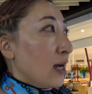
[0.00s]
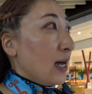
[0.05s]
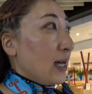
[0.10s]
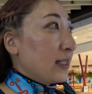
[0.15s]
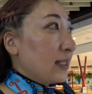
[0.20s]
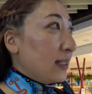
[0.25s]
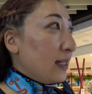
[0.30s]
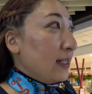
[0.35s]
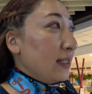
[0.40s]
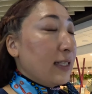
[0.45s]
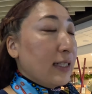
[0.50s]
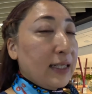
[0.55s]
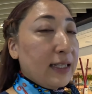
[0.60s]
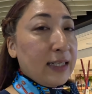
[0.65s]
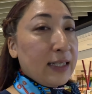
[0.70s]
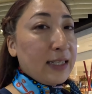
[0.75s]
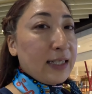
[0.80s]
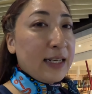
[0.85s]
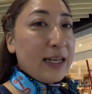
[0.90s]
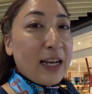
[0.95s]
明日一
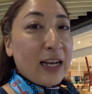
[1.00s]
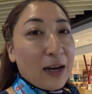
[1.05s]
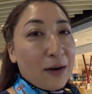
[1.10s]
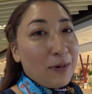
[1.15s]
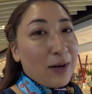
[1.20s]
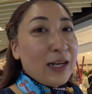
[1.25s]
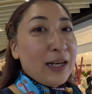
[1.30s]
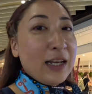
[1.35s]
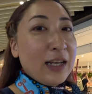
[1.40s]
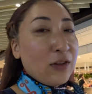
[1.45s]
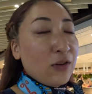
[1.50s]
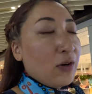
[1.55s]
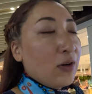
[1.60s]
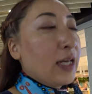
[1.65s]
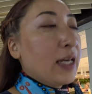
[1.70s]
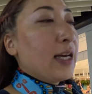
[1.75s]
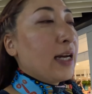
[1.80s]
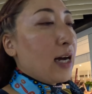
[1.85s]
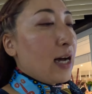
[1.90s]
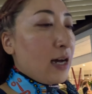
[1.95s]
日リカバリーの
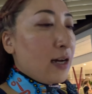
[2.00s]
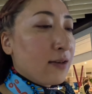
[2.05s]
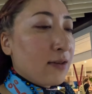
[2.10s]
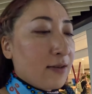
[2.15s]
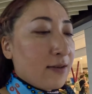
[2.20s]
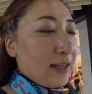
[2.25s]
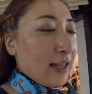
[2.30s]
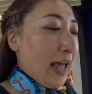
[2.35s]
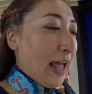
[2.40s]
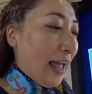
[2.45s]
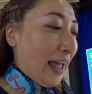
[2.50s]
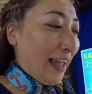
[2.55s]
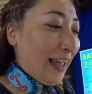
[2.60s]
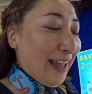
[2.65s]
日があるので